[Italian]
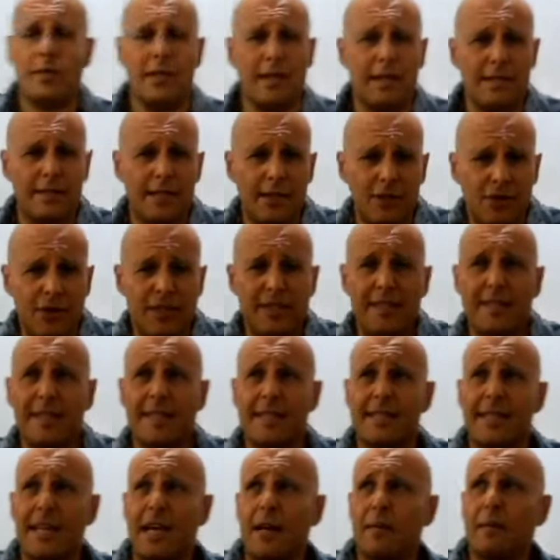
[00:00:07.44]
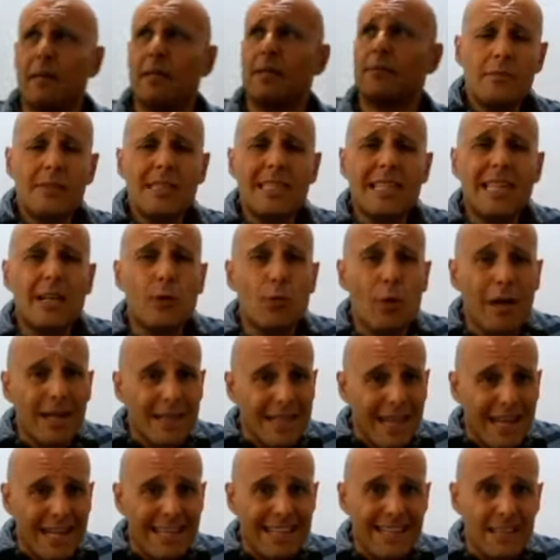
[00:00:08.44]
degli esercizi d'esame
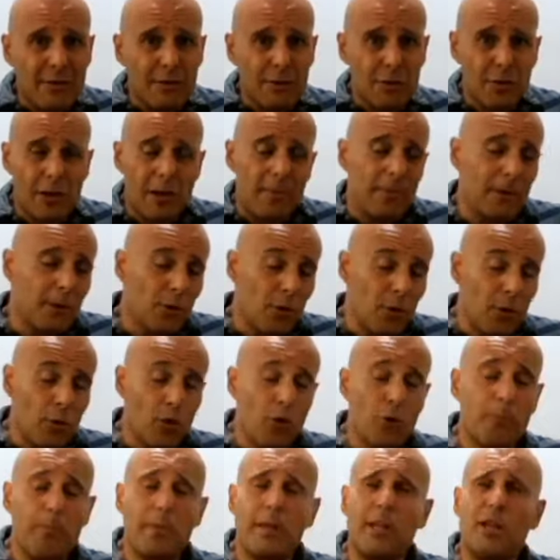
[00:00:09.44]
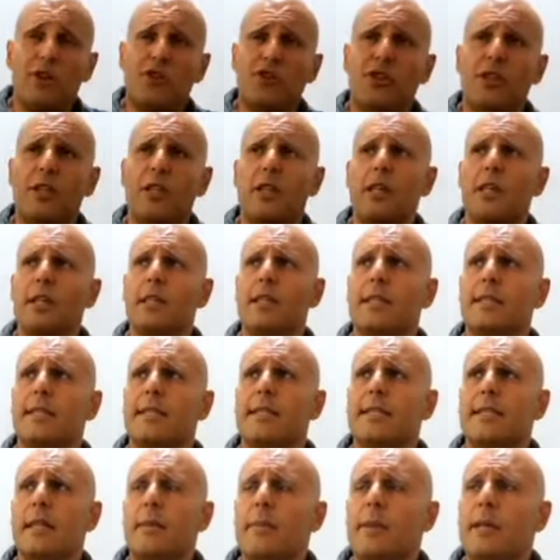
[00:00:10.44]
riguardanti questo capitolo, i corpi rigidi, i
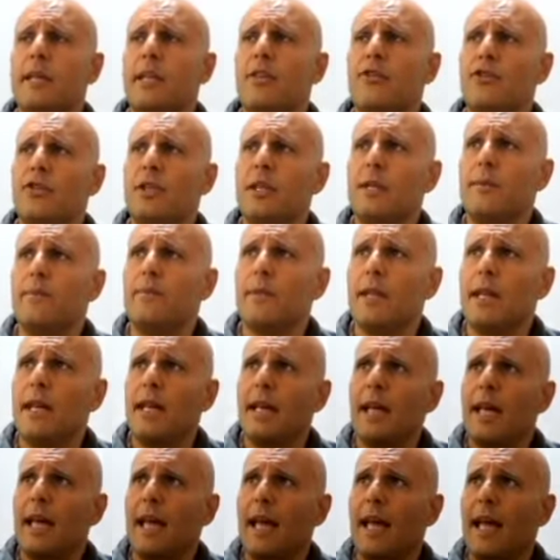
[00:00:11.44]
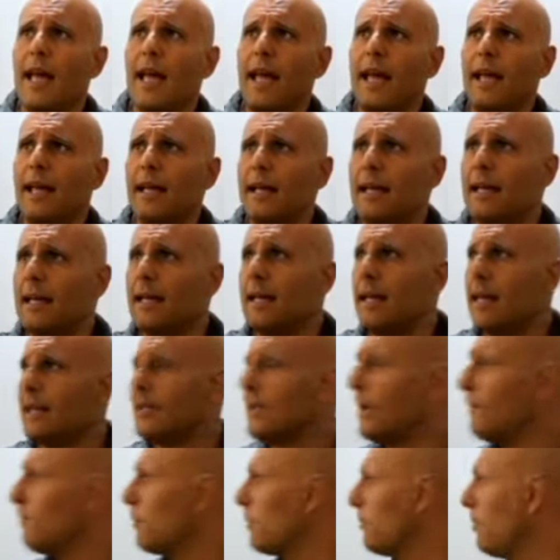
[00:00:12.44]
sistemi rigidi. E eh, a
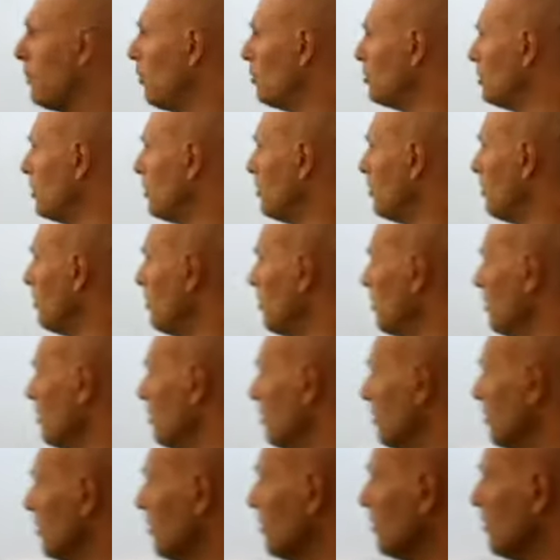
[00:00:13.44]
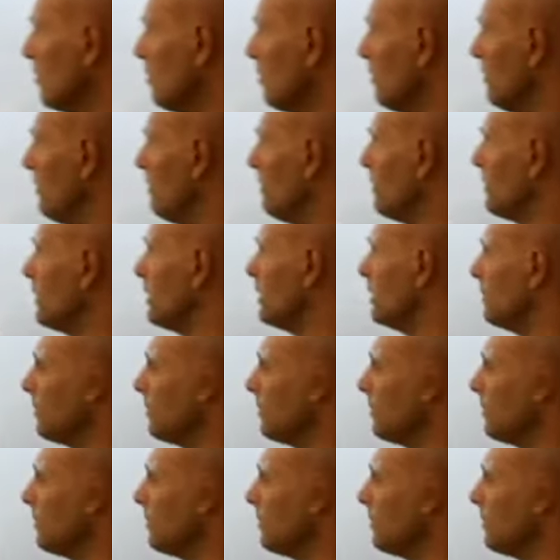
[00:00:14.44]
tal proposito, oh, nel